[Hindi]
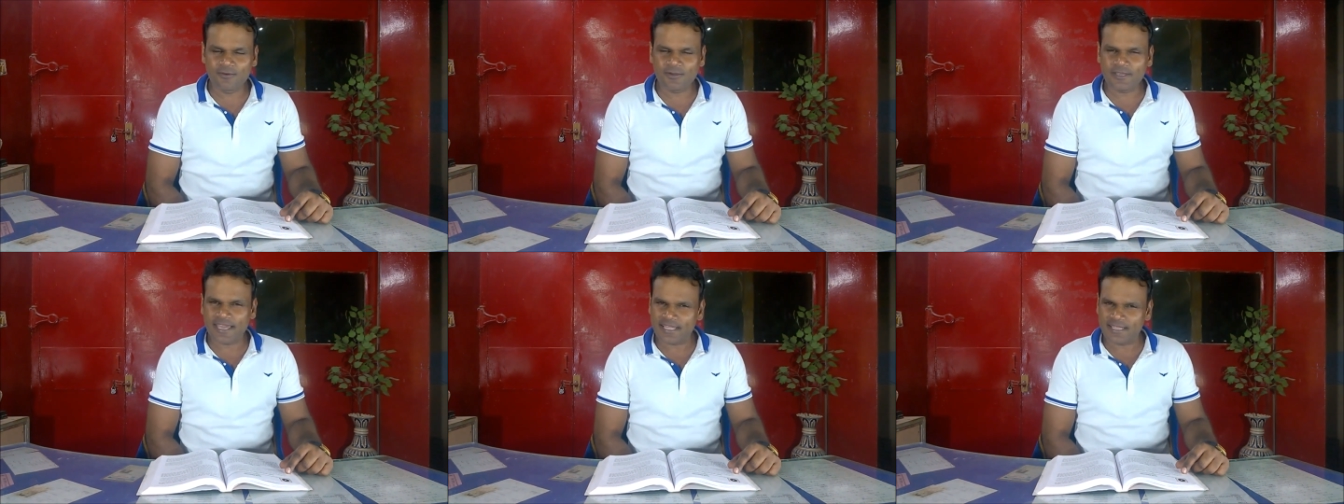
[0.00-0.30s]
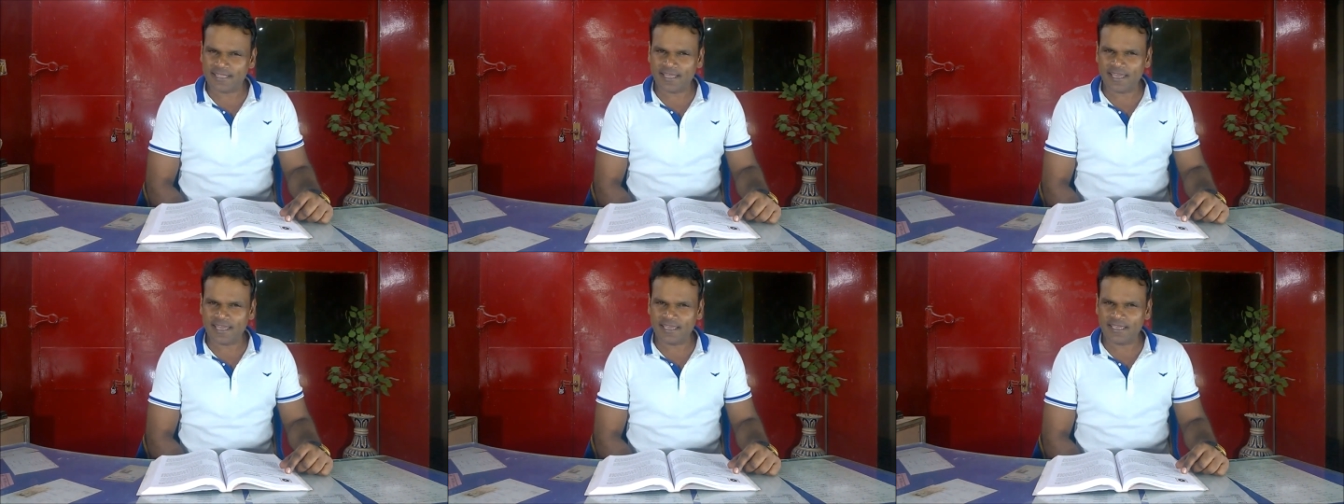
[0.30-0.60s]
वो
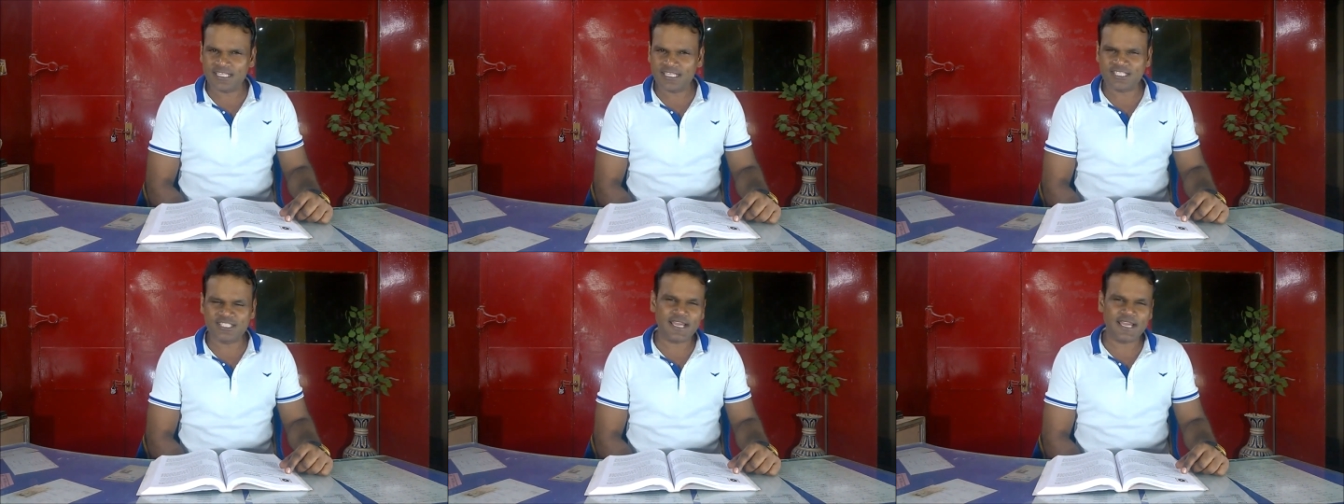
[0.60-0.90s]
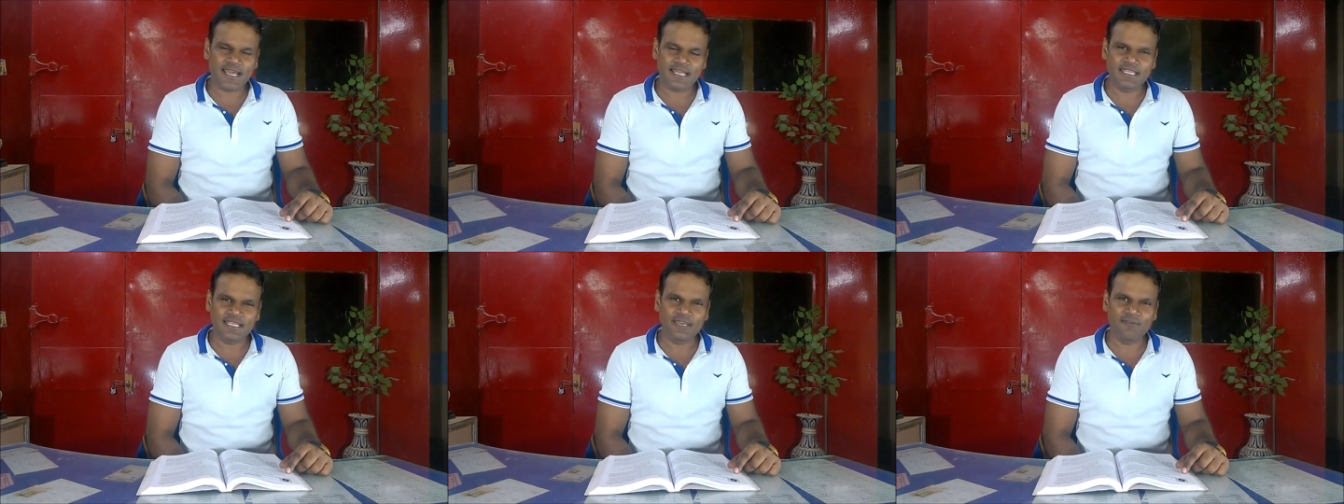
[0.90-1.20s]
कहता है कि
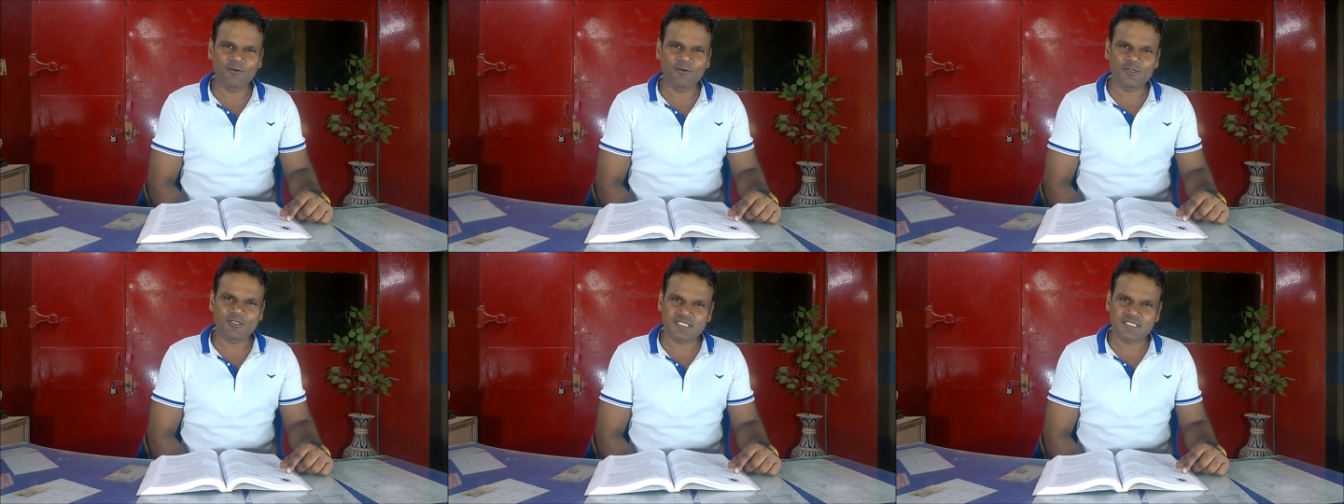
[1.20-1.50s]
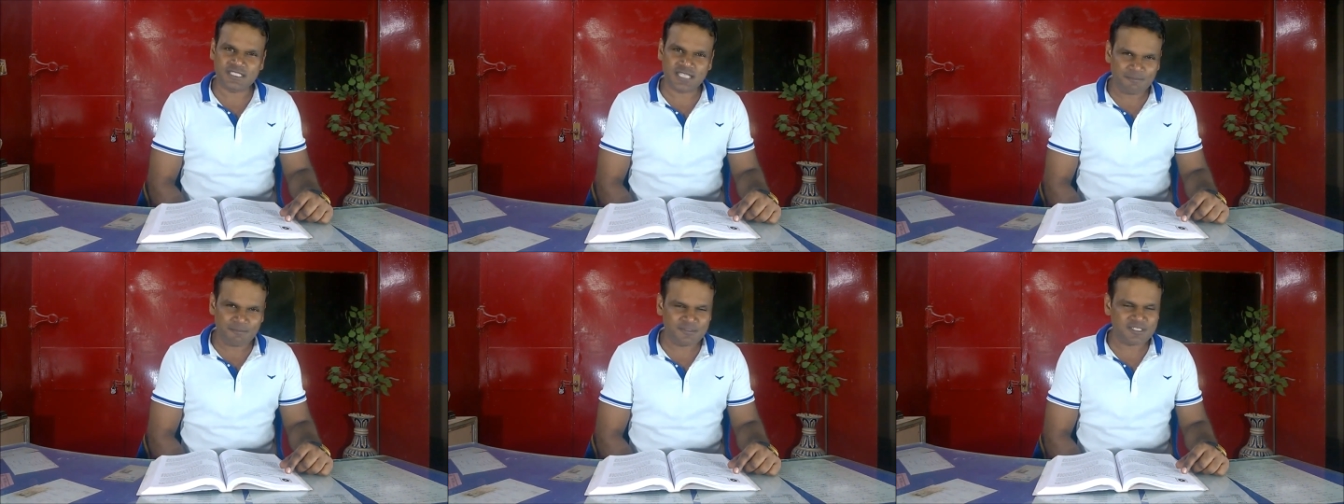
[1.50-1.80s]
शायद ये वो
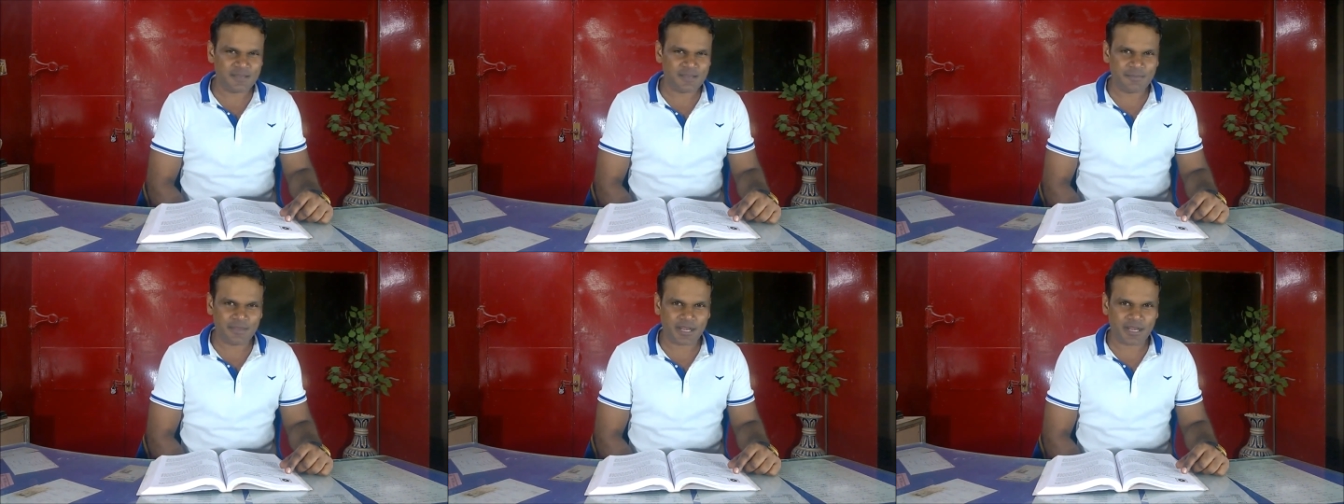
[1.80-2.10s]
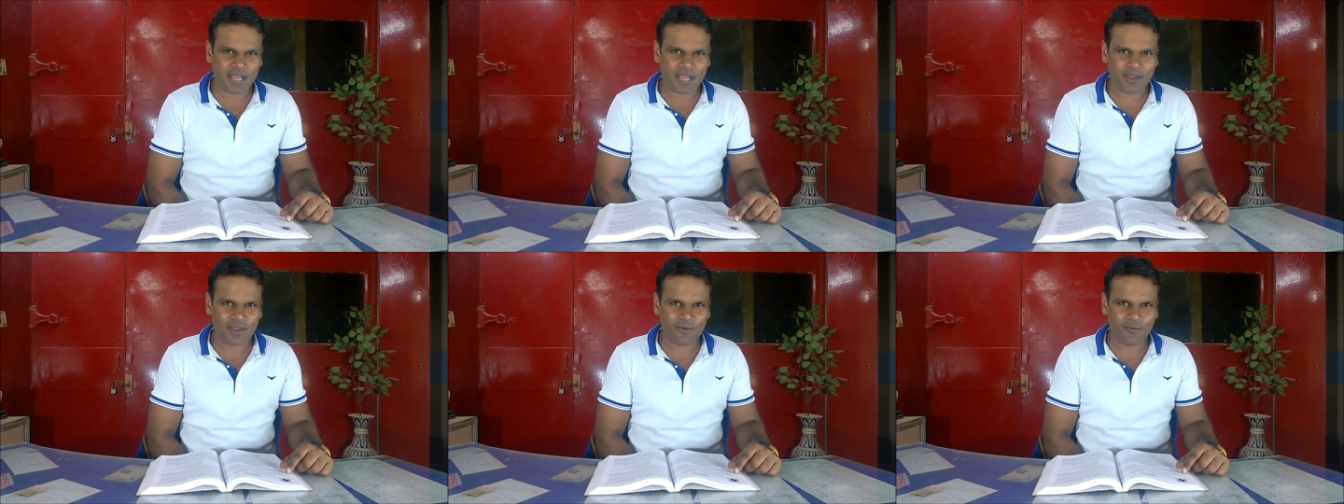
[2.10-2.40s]
तब
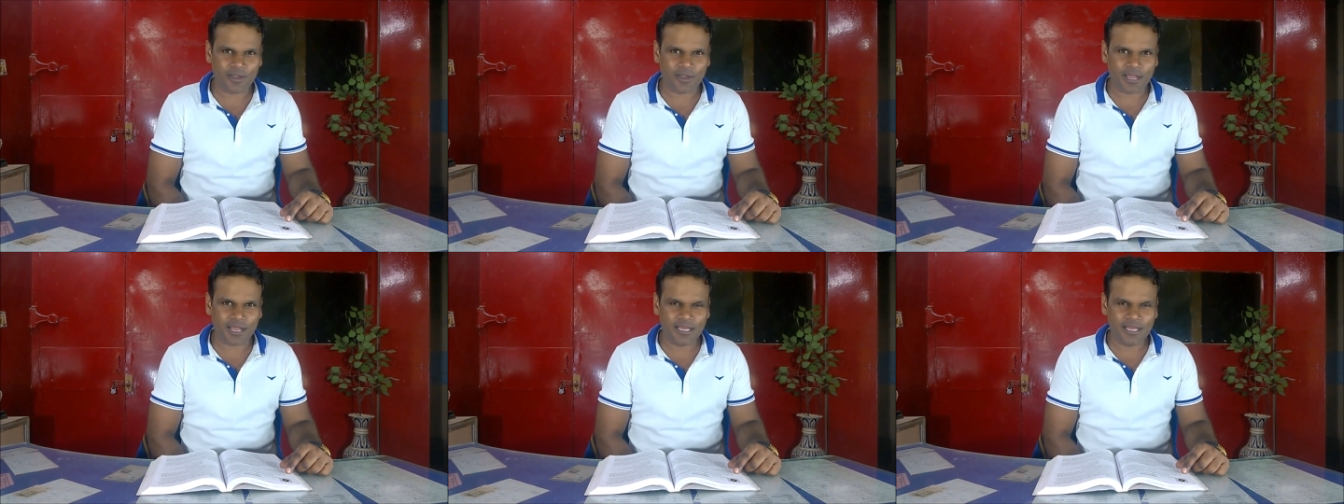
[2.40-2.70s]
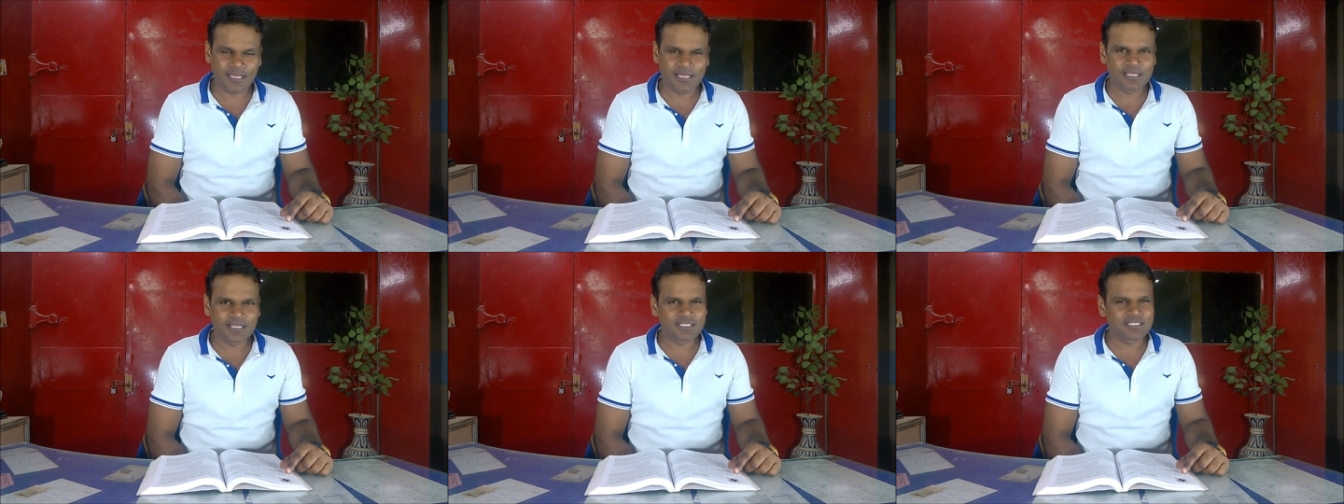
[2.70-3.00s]
समय रहा होगा
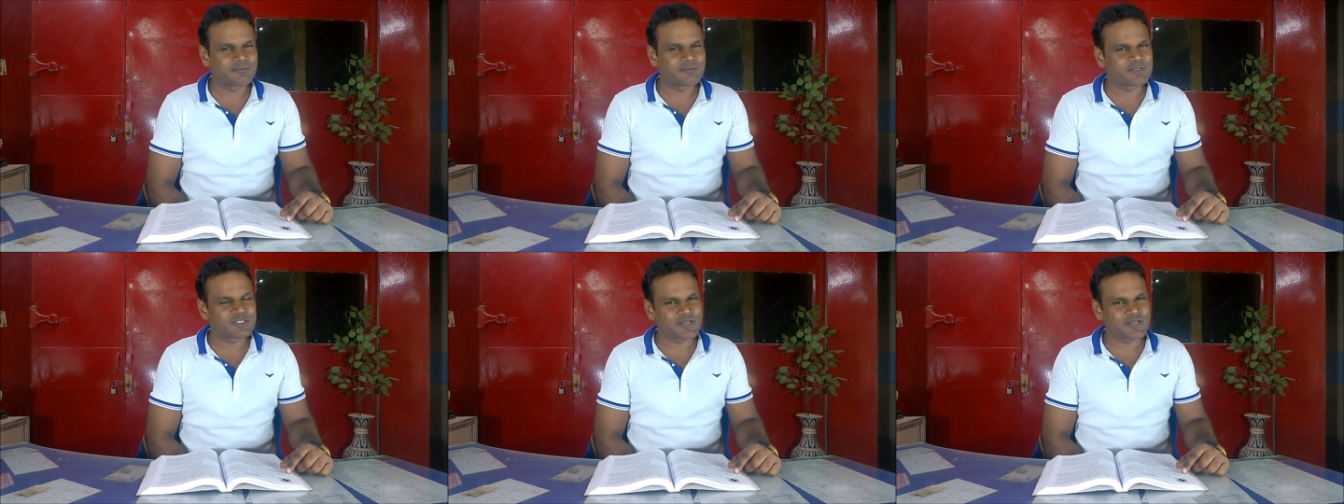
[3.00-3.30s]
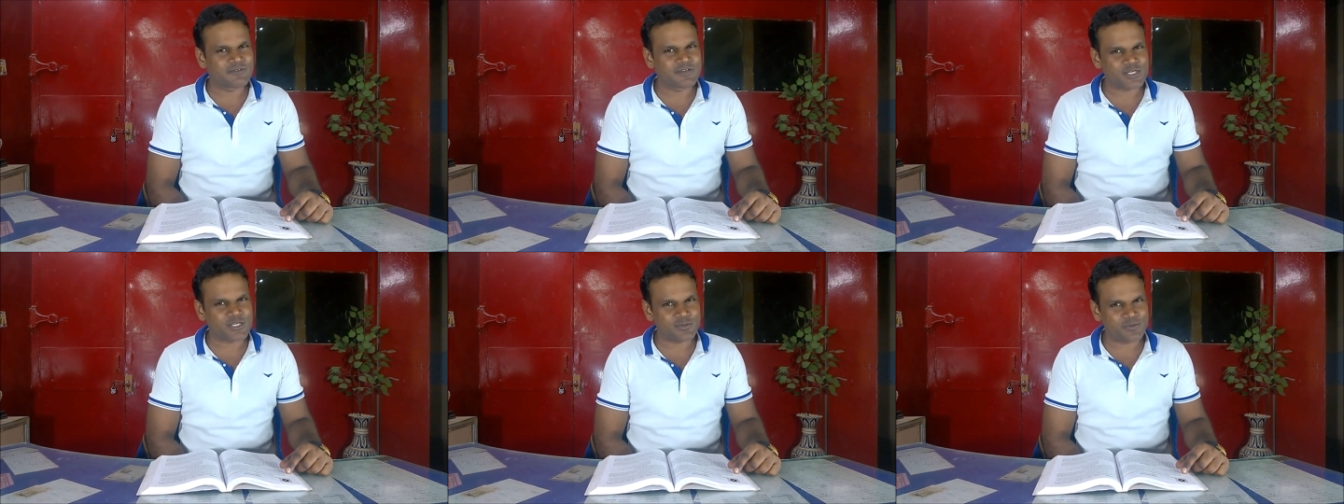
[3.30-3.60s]
जब
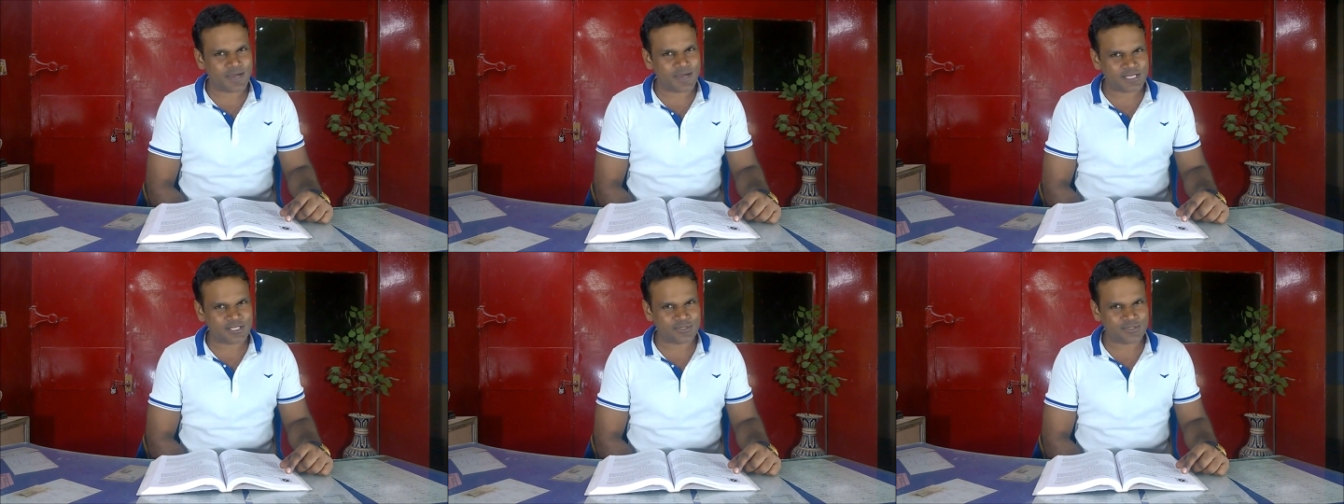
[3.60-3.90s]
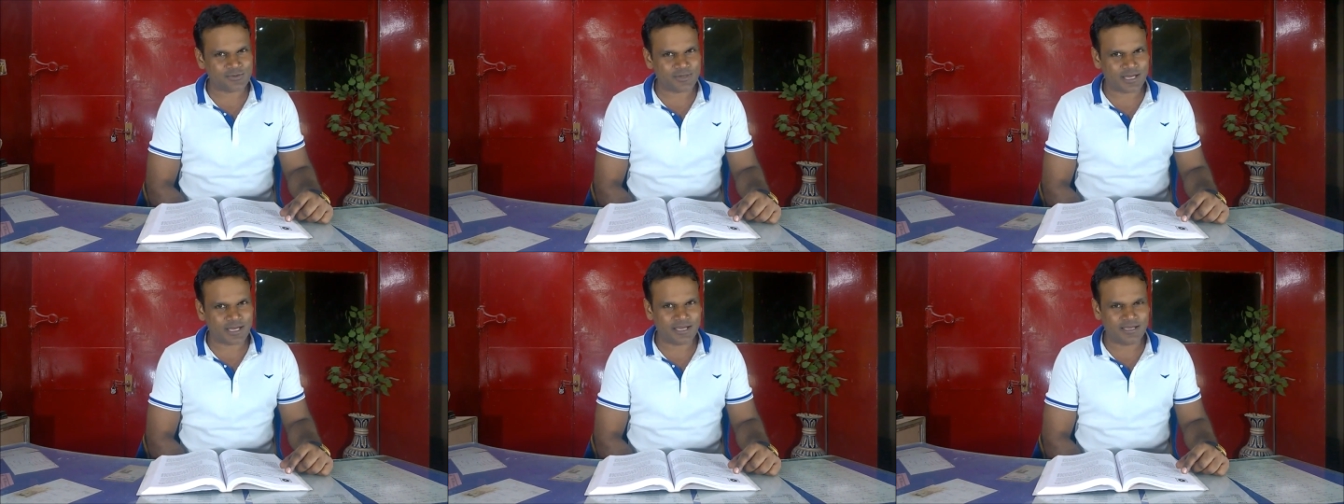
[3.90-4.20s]
उसे
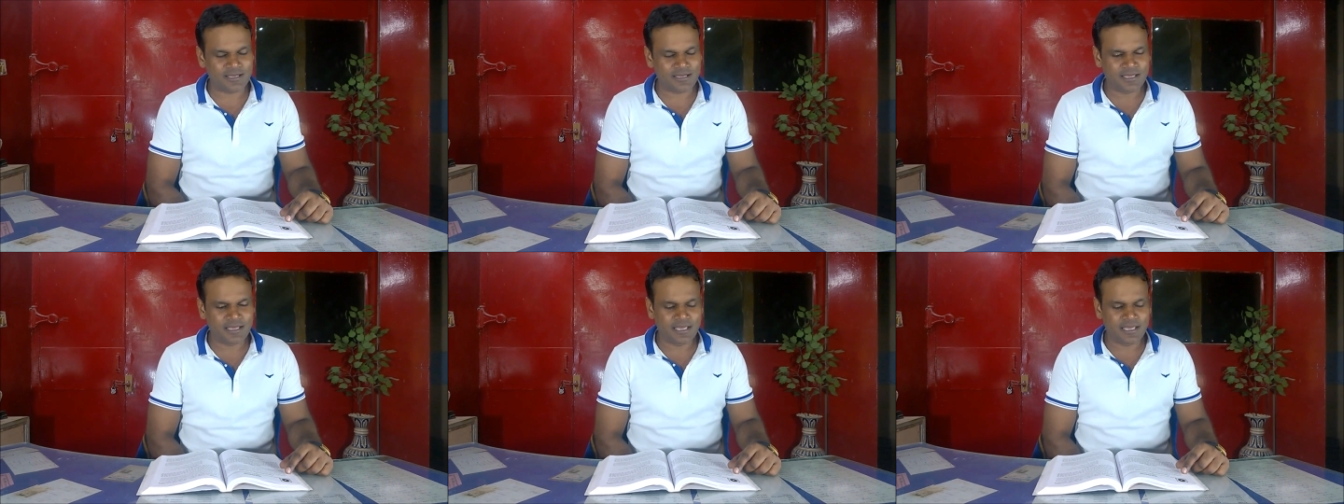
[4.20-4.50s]
विश्वास हुआ